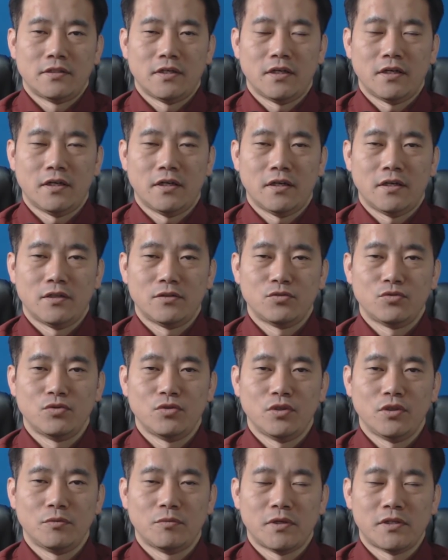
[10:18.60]
제가
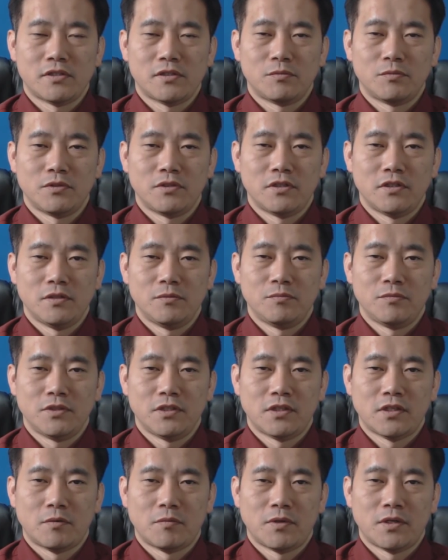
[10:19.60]
누누이 말씀을
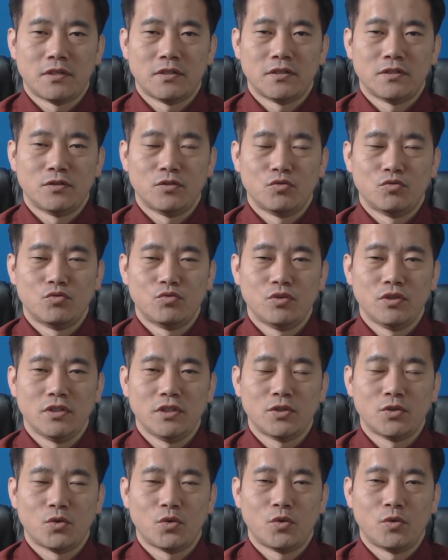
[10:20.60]
드립니다만은
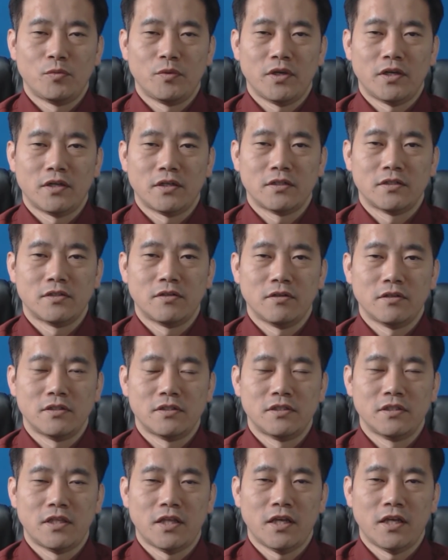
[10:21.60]
운이 들어오면 그걸
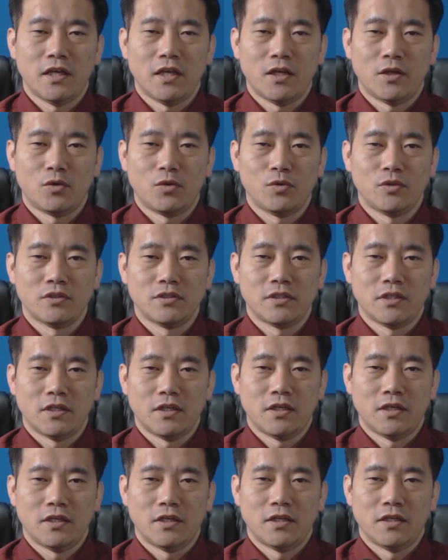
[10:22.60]
그대로
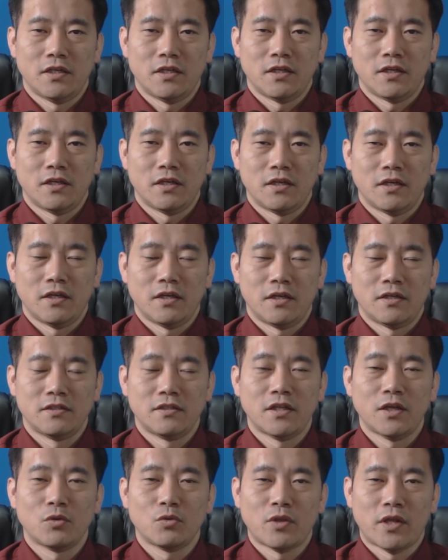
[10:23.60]
이제
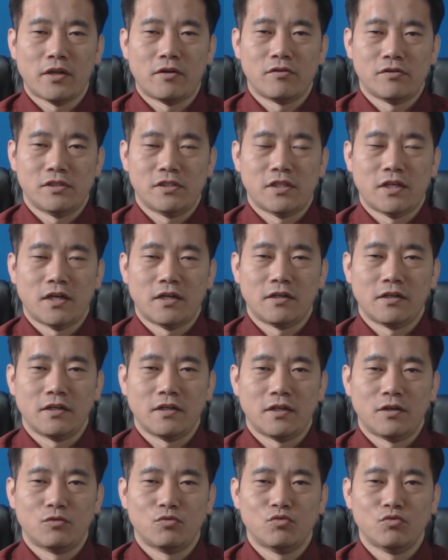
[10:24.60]
그대로 될 것이다.
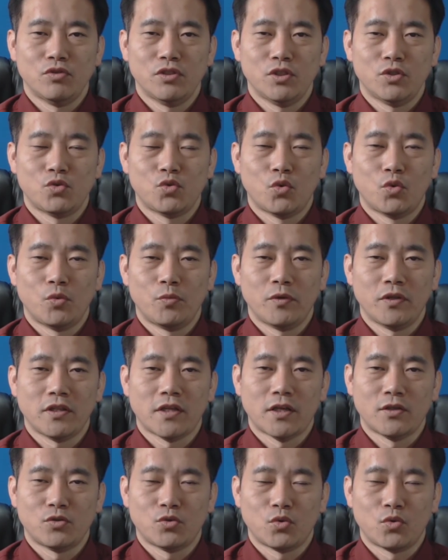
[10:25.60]
그러니까 운이 좋으면
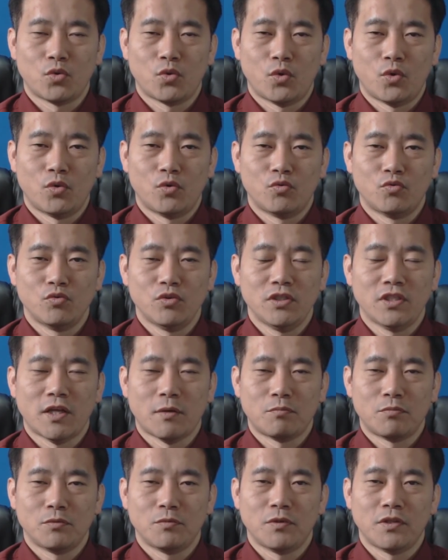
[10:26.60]
난 좋고 운이
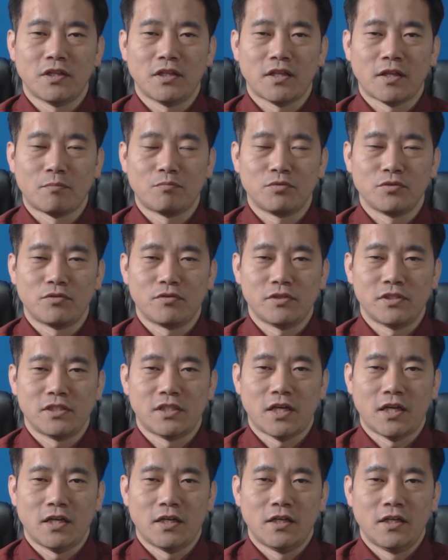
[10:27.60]
나쁘면 난 나쁠
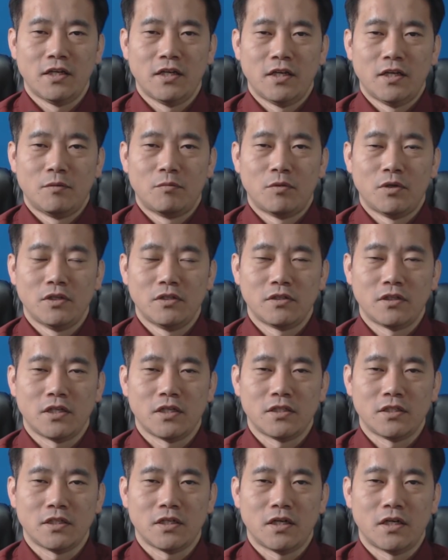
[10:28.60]
것이다. 뭐
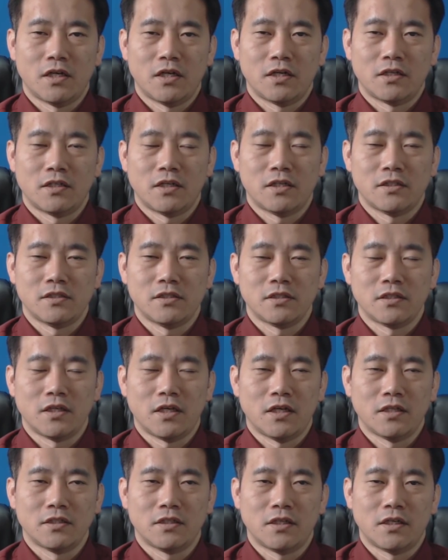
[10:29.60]
이렇게 생각을 하시는
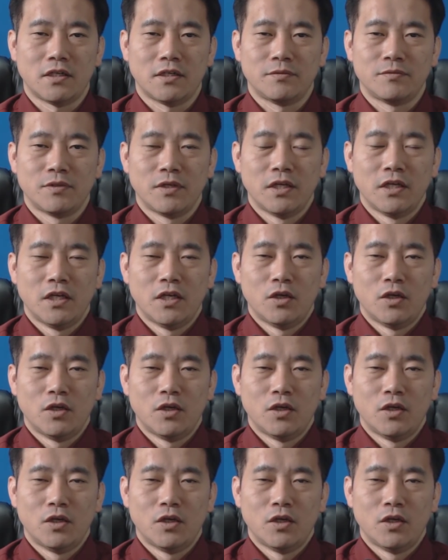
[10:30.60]
게 아니라